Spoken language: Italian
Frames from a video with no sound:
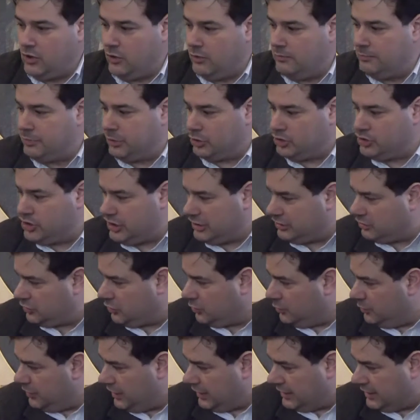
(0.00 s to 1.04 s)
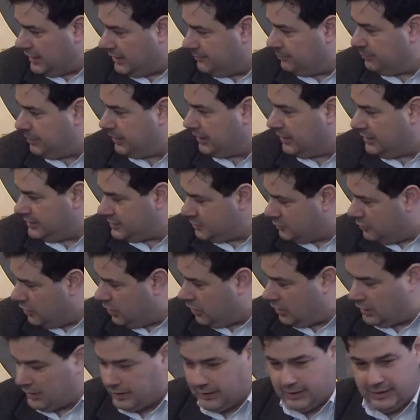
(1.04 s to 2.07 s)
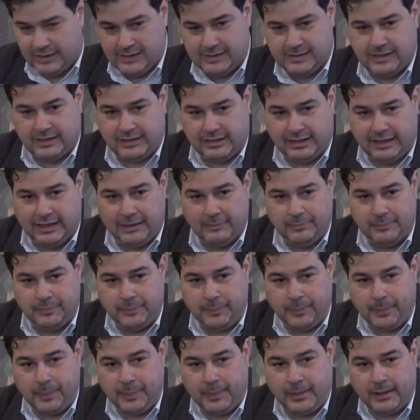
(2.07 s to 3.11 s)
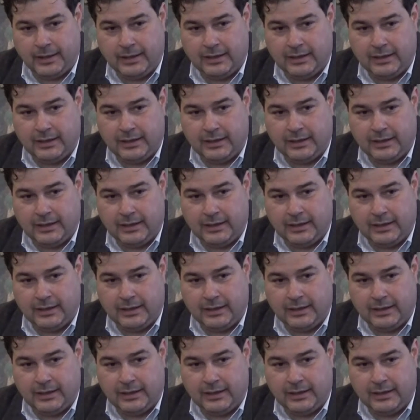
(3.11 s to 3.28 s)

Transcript: Un progetto guida per le scuole che sarà